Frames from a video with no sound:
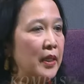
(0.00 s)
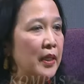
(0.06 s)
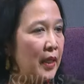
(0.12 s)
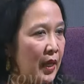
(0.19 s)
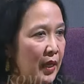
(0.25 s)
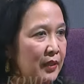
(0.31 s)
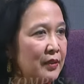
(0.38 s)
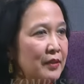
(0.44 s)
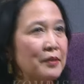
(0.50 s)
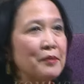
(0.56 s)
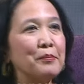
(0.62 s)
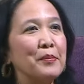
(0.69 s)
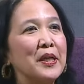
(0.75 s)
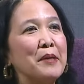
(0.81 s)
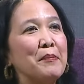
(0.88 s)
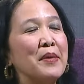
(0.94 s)
Melihat
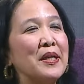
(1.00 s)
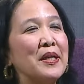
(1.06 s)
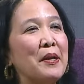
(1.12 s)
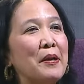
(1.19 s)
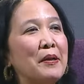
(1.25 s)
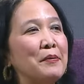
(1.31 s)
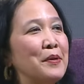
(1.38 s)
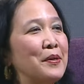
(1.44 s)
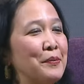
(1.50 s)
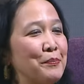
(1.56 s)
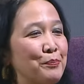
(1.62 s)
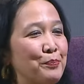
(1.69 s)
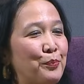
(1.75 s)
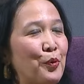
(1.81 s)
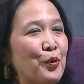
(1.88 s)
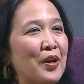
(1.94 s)
bagaimana
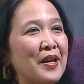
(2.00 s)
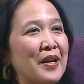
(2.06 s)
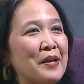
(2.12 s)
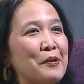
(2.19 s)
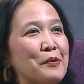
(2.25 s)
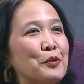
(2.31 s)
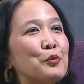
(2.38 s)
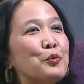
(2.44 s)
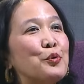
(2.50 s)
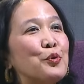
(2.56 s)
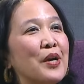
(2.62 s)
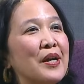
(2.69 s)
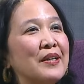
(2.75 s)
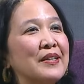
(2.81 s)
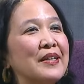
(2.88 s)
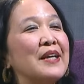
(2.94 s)
pola
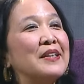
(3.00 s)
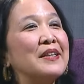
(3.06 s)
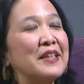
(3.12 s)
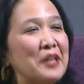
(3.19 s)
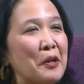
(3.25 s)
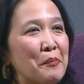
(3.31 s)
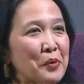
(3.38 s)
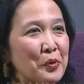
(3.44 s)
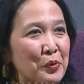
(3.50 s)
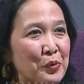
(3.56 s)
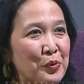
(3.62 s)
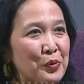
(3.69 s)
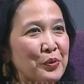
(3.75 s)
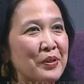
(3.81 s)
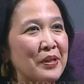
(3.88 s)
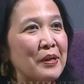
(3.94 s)
dukungan dan tidak
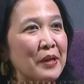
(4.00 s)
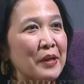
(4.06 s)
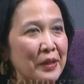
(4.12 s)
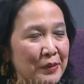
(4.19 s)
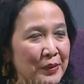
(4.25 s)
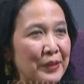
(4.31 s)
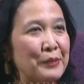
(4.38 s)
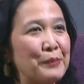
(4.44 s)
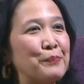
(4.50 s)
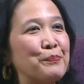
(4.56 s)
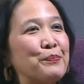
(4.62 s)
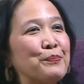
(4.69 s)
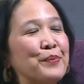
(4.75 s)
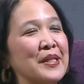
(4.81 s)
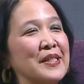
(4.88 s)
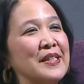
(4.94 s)
mendukung um,
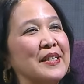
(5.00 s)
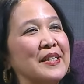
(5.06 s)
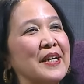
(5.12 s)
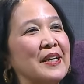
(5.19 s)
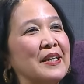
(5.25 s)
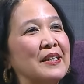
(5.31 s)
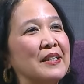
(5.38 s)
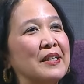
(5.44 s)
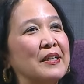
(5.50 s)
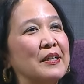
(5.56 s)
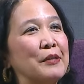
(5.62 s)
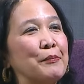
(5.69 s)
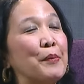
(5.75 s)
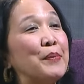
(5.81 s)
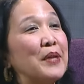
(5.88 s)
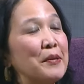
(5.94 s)
presiden
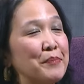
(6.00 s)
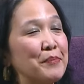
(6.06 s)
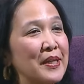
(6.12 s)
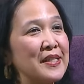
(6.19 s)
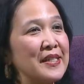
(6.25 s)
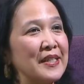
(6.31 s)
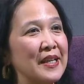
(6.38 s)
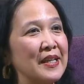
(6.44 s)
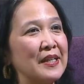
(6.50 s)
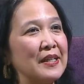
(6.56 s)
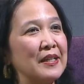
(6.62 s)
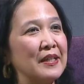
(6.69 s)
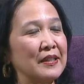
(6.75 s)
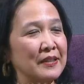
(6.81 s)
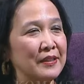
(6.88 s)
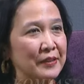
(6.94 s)
uh, pemilihan
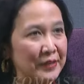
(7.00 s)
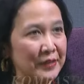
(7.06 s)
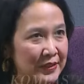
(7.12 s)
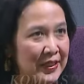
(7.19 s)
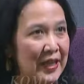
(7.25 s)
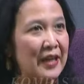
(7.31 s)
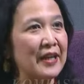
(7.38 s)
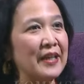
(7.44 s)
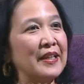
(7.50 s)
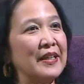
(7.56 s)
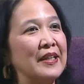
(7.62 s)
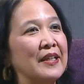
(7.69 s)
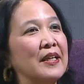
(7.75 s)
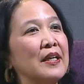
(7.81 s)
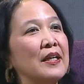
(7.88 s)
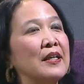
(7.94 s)
presiden uh, sekarang
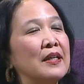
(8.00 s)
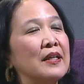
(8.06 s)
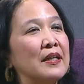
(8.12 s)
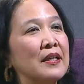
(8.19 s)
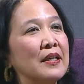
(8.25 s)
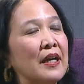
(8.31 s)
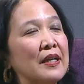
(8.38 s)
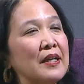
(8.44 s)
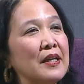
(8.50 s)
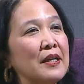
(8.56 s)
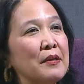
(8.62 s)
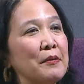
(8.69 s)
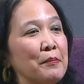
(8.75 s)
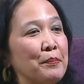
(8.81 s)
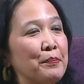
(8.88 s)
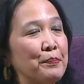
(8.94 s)
ini.
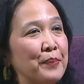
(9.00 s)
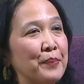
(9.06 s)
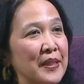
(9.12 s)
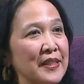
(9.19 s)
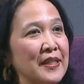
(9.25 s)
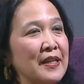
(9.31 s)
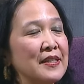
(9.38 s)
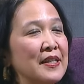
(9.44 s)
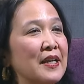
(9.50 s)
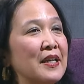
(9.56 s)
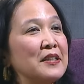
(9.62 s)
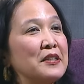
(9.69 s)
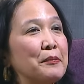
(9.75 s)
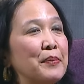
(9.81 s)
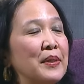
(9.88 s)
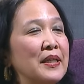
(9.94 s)
Karena presiden
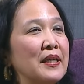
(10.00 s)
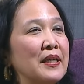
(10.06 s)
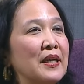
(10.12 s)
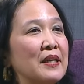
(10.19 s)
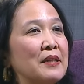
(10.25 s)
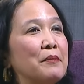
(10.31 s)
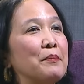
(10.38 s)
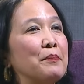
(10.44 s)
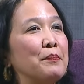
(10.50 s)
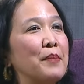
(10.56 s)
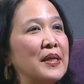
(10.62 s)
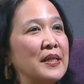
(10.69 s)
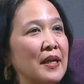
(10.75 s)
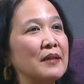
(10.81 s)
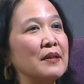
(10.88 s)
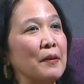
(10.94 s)
sekarang terpilih kan
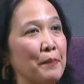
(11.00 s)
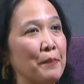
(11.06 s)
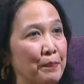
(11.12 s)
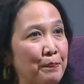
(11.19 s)
banyak